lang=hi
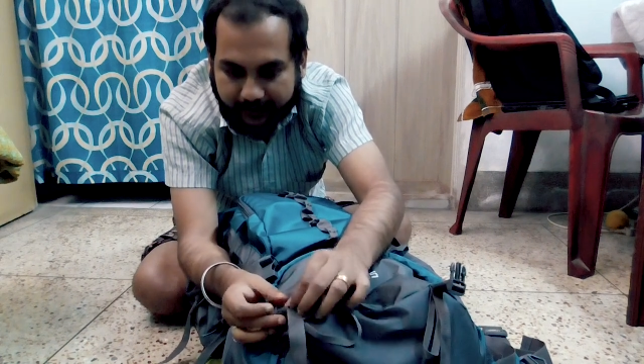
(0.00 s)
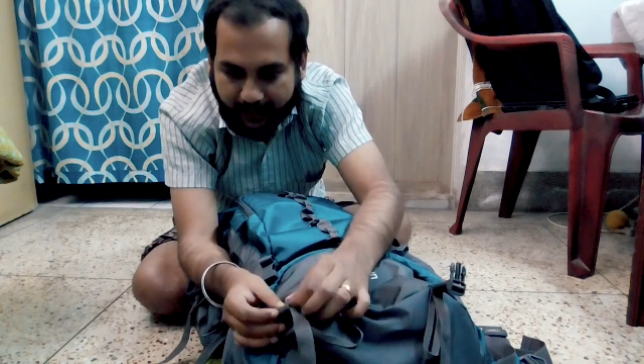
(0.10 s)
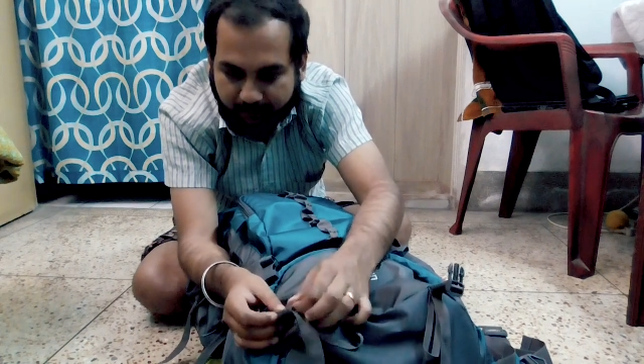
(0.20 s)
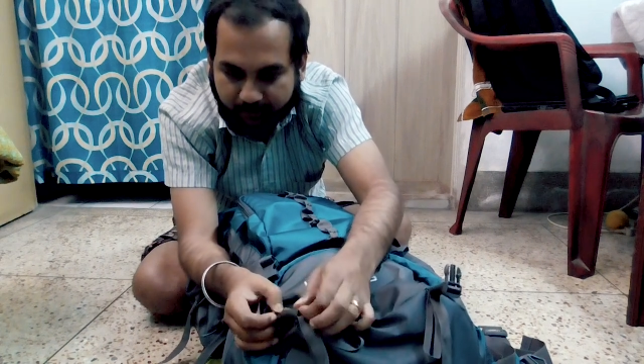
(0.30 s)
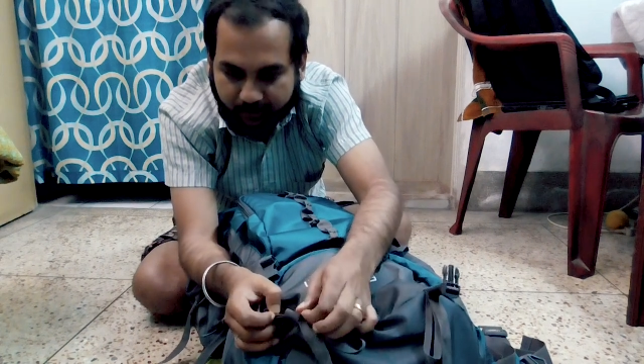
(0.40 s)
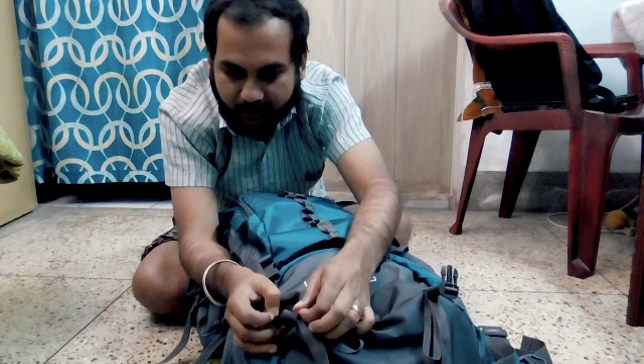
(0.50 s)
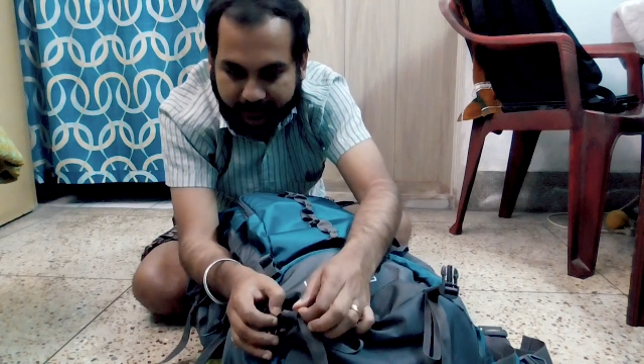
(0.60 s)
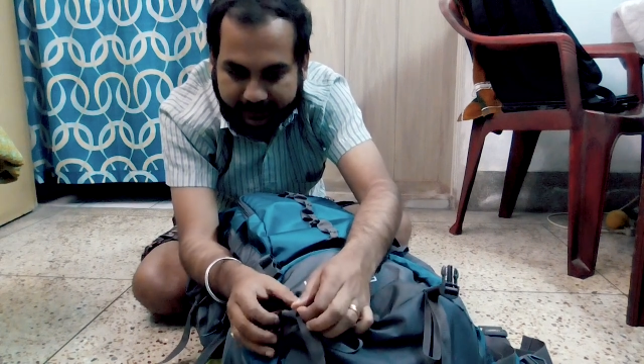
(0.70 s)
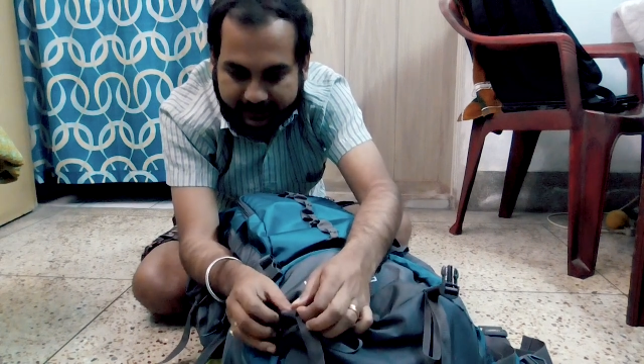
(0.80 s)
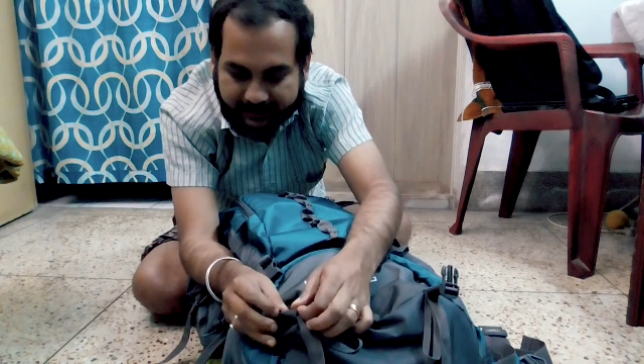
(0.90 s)
आपको जो
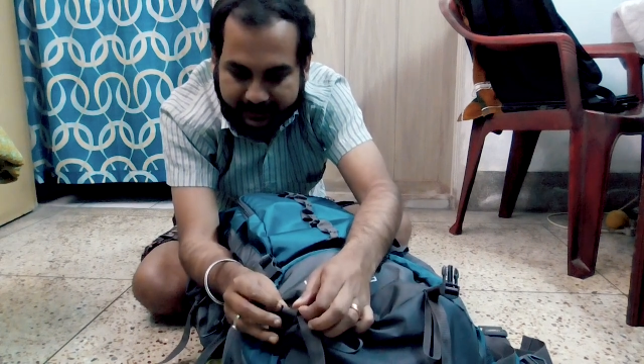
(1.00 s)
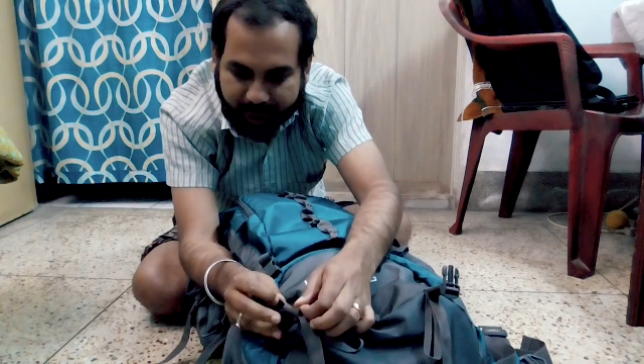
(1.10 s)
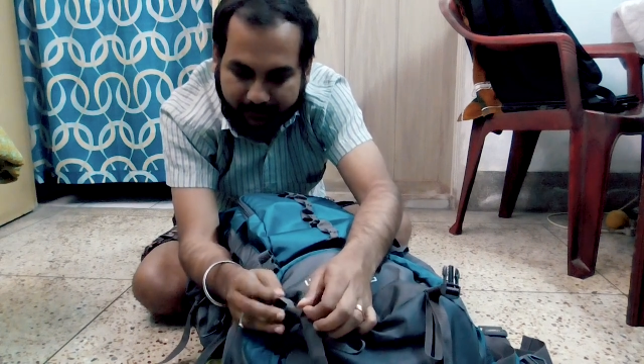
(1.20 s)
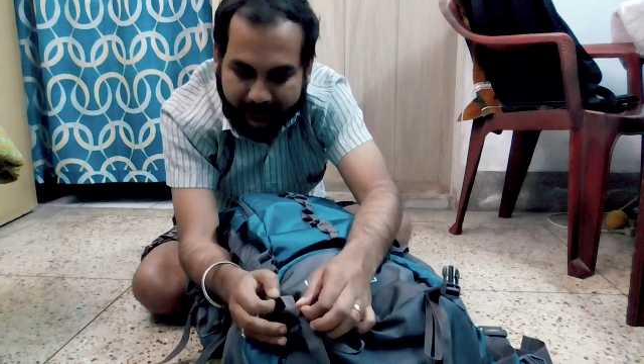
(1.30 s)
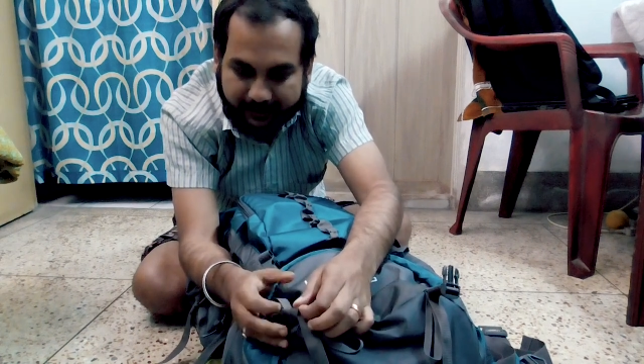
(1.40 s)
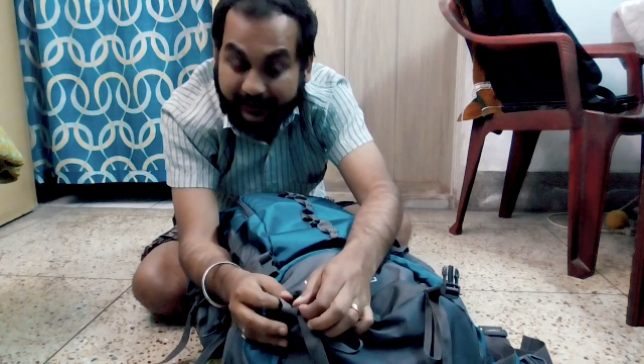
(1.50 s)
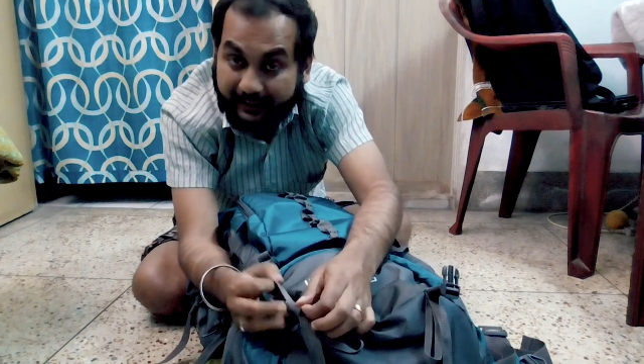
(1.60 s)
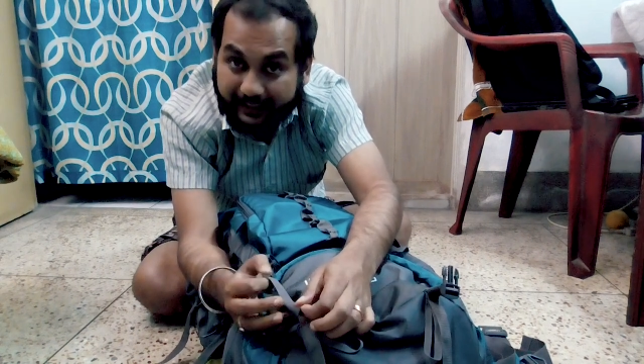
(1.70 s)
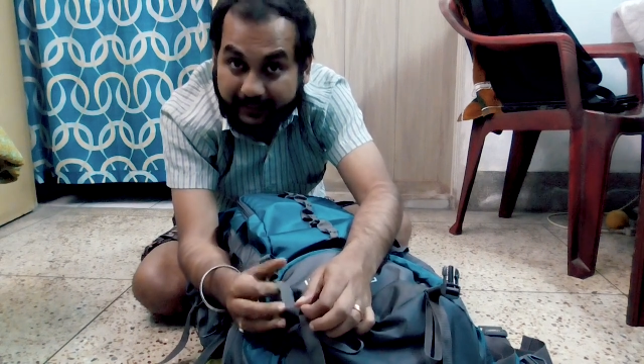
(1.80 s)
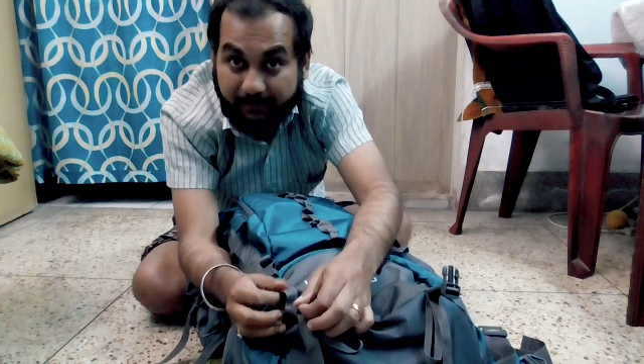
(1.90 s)
है खींच के बड़ा
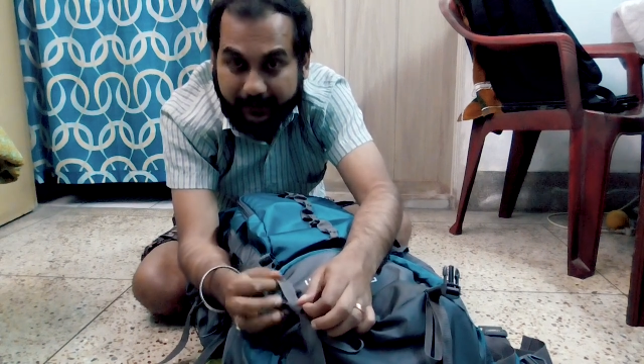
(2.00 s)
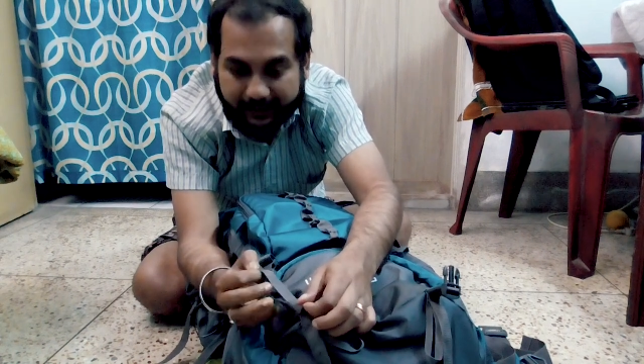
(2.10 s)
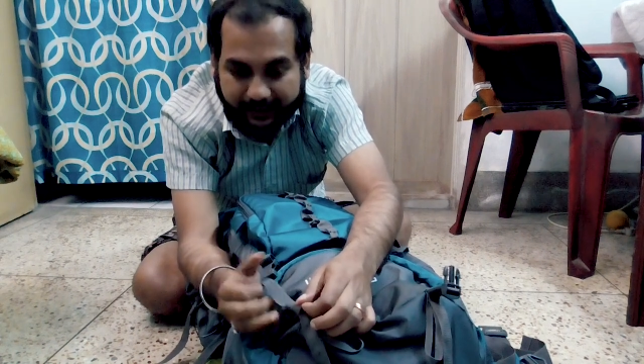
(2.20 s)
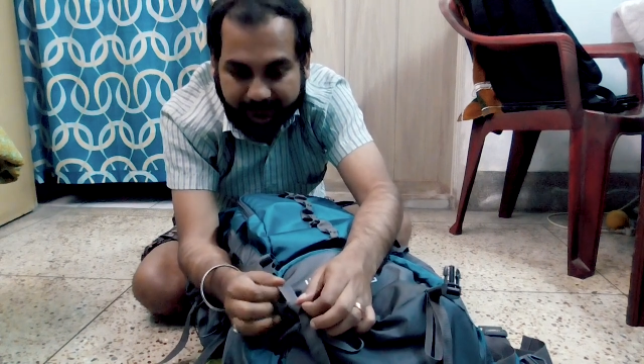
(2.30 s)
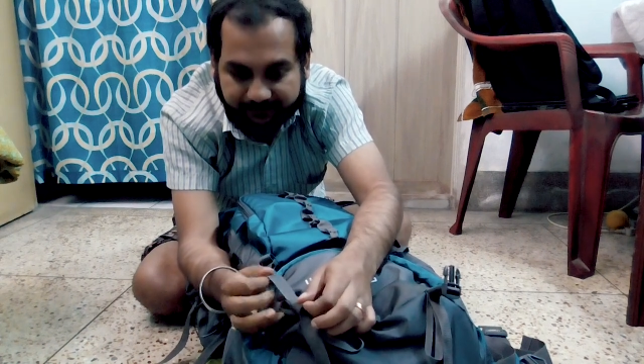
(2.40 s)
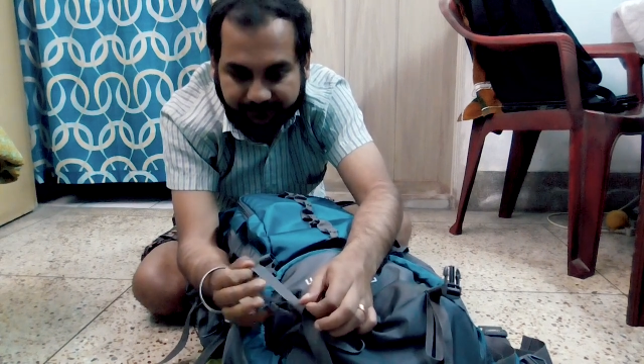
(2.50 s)
करना ही पड़ेगा